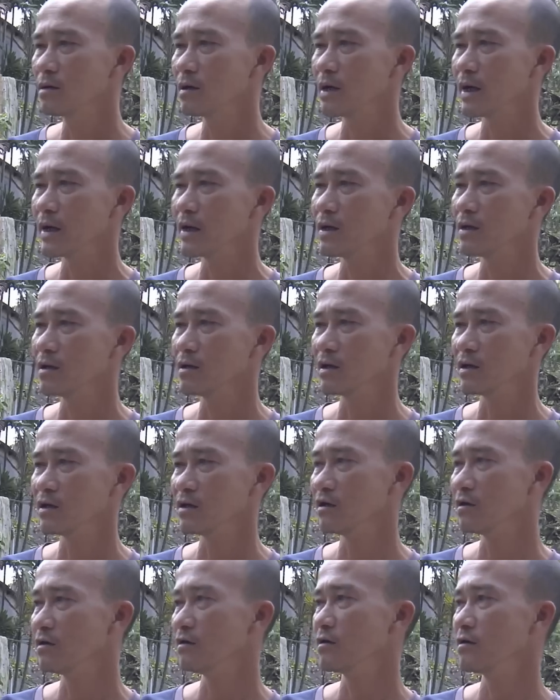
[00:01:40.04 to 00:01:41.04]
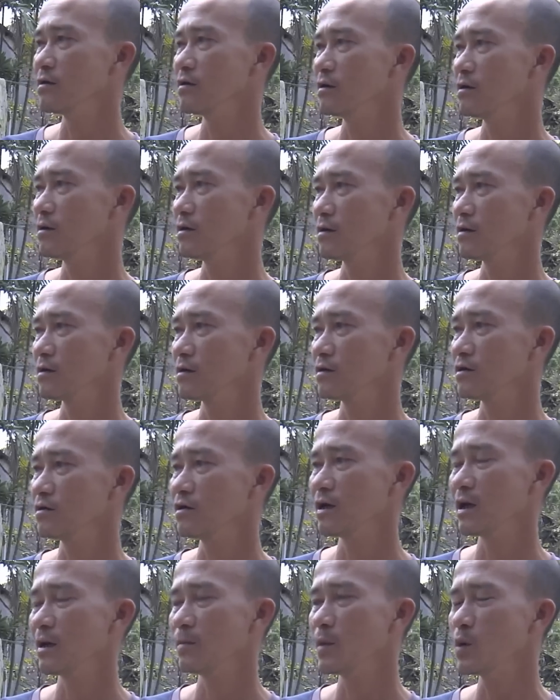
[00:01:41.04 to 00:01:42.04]
Ở đây như ngày xưa
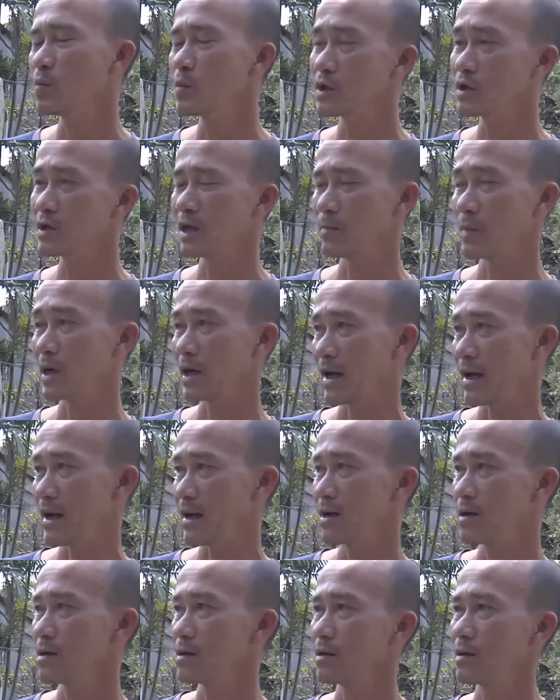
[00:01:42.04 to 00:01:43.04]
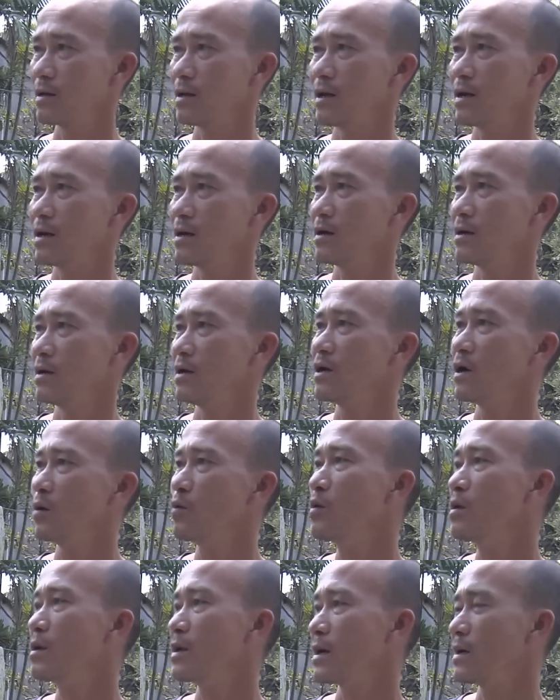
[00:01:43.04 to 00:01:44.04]
chưa làm, lúc mà chưa làm bờ kè là hiện
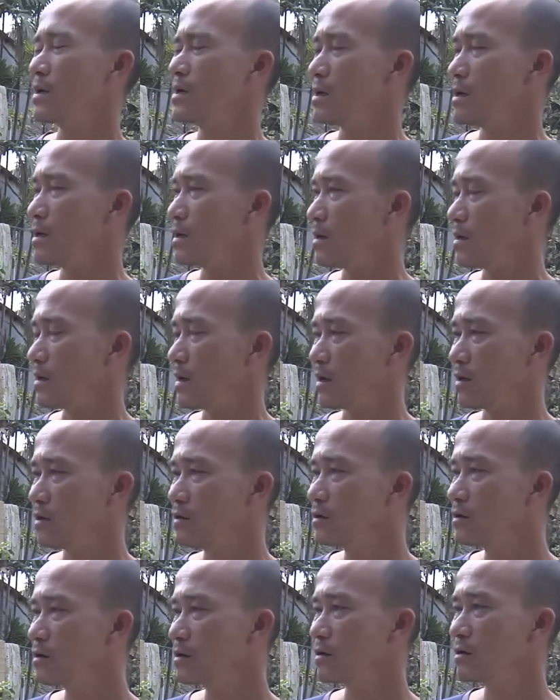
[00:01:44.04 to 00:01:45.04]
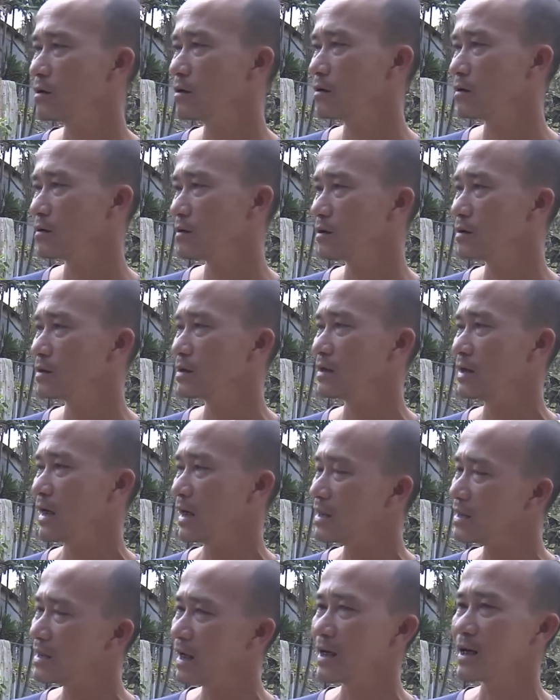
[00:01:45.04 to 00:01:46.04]
hữu là nước nó
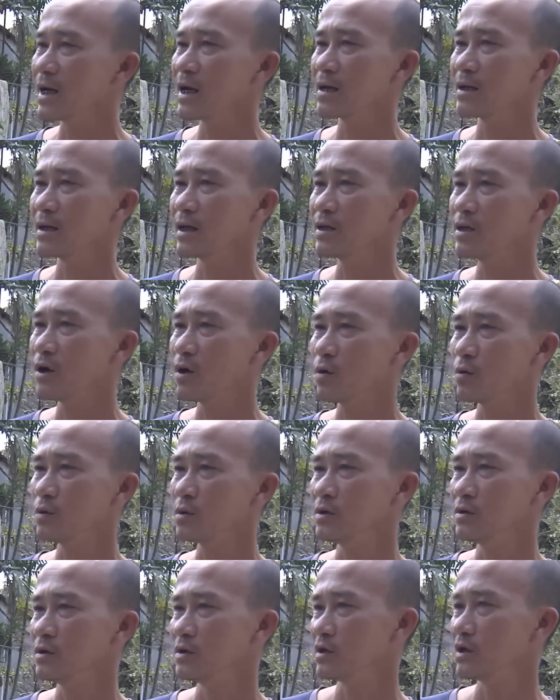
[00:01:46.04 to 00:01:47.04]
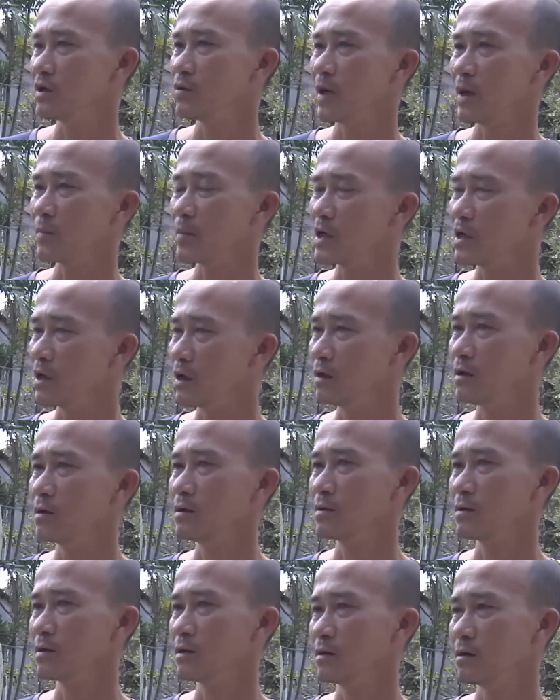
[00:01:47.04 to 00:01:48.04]
vẫn chảy vô sinh hoạt bình thường,
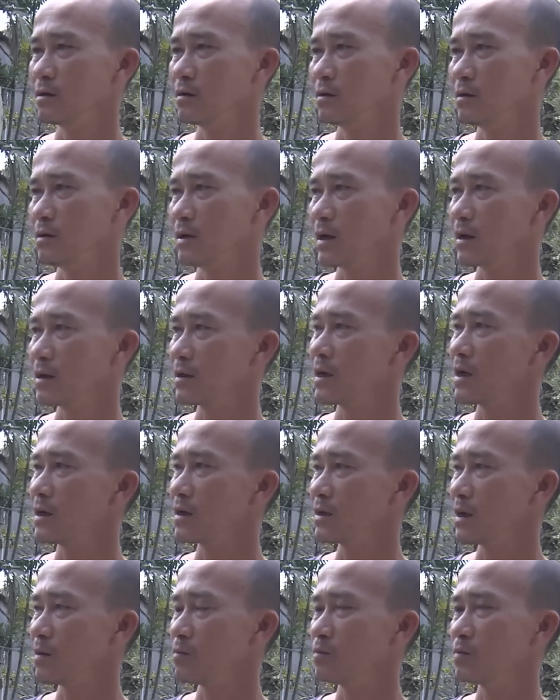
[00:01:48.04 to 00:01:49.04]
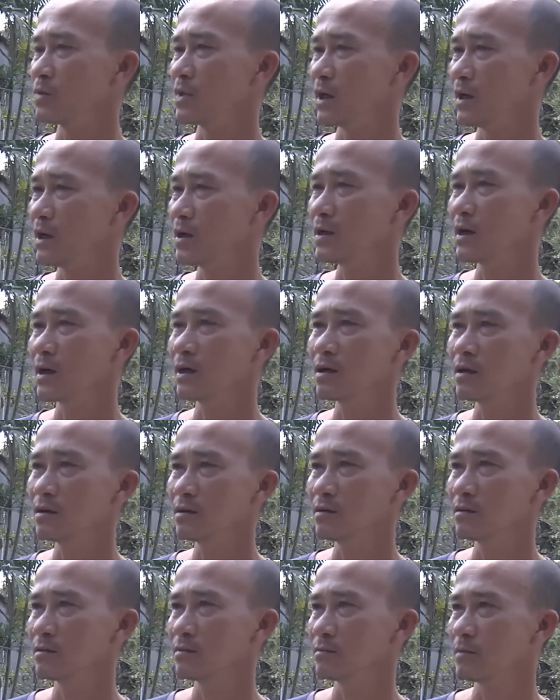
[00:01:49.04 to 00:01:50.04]
người ta trồng tỉa
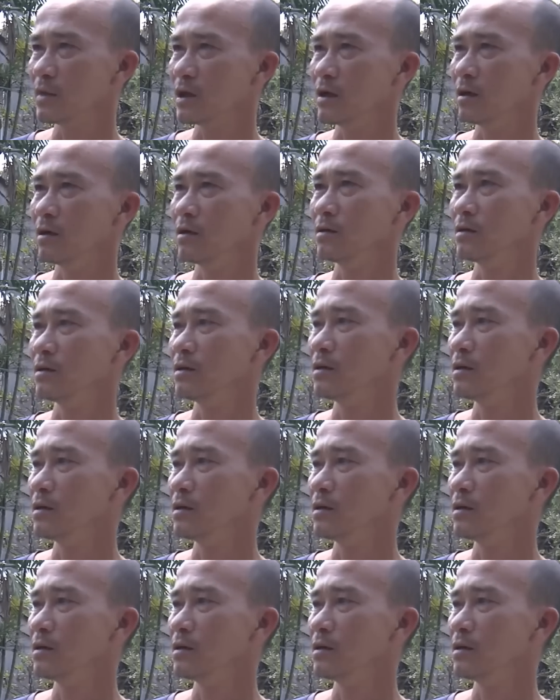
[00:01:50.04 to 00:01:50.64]
vẫn bình thường.